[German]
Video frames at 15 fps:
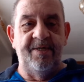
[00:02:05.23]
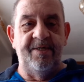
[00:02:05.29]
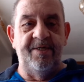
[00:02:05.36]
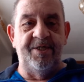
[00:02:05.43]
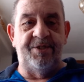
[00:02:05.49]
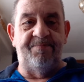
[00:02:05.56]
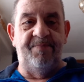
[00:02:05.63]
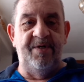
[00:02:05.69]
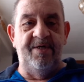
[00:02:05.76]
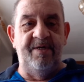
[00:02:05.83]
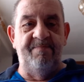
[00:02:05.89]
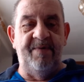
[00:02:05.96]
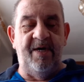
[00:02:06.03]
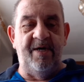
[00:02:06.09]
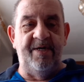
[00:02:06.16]
ich bilde
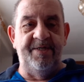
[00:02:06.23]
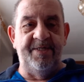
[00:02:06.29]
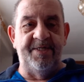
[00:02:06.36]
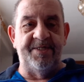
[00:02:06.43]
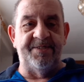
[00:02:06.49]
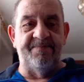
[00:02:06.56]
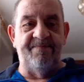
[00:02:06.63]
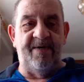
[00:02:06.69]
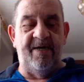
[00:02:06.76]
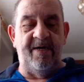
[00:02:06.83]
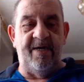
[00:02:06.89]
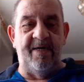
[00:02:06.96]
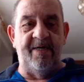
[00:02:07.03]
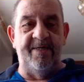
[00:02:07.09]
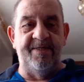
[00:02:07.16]
mir ein, es
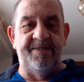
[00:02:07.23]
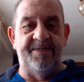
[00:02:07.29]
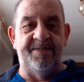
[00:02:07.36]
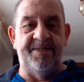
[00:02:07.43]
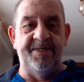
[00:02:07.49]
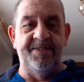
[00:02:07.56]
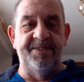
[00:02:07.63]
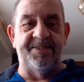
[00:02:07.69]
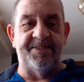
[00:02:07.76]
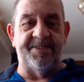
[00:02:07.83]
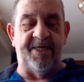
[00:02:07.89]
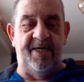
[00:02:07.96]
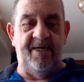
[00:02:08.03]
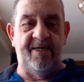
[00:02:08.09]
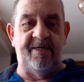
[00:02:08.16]
war ein
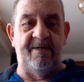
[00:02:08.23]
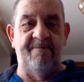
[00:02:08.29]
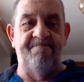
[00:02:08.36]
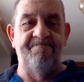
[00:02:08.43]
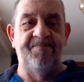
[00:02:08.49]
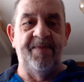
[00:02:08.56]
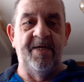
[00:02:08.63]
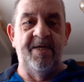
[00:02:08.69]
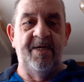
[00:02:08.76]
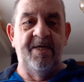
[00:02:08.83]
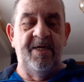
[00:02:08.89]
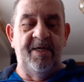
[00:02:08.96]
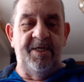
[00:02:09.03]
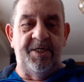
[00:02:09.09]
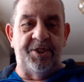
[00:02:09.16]
Dienstag,
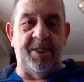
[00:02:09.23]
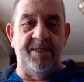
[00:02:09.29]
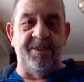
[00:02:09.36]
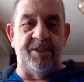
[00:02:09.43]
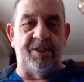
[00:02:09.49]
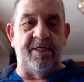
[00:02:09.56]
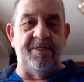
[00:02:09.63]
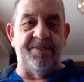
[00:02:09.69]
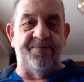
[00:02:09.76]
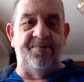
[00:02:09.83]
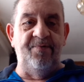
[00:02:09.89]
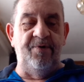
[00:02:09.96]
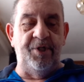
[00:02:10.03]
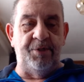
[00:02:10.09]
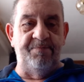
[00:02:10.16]
stand ich ganz
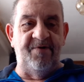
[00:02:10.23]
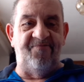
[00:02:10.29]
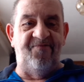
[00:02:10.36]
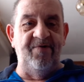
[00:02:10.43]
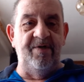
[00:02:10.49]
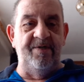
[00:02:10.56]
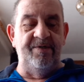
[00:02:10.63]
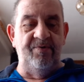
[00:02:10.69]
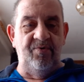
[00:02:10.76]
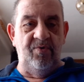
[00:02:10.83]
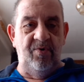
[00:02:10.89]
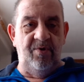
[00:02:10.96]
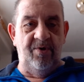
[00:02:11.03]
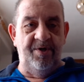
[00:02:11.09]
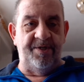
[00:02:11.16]
fröhlich mit vielen
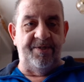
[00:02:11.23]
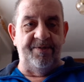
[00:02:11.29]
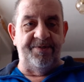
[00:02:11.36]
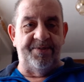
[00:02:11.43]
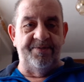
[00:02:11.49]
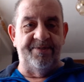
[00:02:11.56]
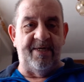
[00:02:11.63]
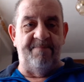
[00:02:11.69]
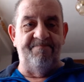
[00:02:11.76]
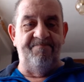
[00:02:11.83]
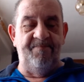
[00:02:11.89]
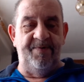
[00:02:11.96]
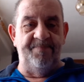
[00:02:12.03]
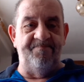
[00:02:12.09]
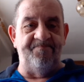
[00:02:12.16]
jungen Leuten
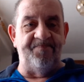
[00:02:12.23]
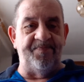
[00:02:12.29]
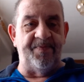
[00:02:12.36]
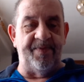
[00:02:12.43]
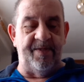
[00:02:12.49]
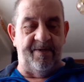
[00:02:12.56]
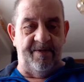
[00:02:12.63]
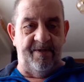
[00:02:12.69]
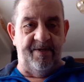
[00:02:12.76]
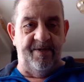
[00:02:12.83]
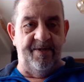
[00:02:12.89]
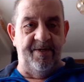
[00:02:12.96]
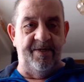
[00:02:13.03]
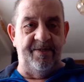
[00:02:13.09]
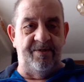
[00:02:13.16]
zusammen
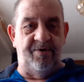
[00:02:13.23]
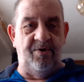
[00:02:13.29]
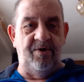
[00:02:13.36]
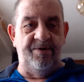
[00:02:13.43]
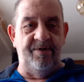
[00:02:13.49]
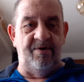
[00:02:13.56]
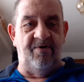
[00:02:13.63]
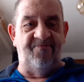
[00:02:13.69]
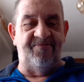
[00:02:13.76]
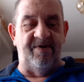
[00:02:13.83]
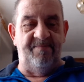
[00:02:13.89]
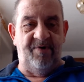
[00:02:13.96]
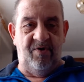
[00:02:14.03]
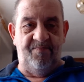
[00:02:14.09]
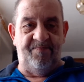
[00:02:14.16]
in Köln auf
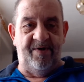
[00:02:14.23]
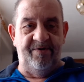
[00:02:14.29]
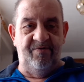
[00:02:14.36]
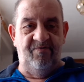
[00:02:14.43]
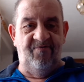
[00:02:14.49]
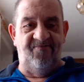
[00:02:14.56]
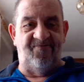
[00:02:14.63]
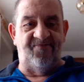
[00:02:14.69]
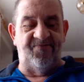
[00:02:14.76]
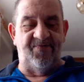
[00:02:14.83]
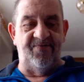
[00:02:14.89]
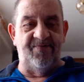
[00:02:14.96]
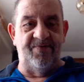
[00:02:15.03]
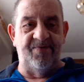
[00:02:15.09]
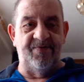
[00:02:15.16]
dem Hauptbahnhof
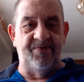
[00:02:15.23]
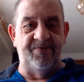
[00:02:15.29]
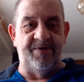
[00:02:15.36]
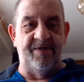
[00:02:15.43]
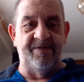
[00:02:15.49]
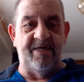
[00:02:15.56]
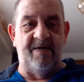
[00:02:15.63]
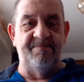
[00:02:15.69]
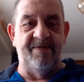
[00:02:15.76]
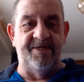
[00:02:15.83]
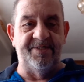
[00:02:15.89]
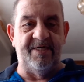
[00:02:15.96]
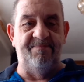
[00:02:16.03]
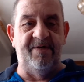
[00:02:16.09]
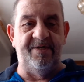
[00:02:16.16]
und dann kam
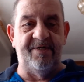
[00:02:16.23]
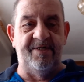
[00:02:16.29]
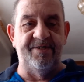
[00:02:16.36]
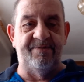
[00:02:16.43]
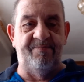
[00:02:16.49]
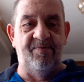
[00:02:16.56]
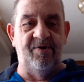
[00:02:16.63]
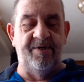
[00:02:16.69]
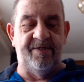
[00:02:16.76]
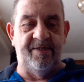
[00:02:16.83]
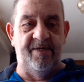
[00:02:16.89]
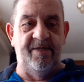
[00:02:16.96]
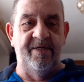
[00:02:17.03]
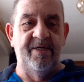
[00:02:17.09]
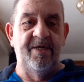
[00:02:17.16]
der
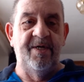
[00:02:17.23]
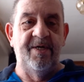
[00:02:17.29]
Sammeltransporter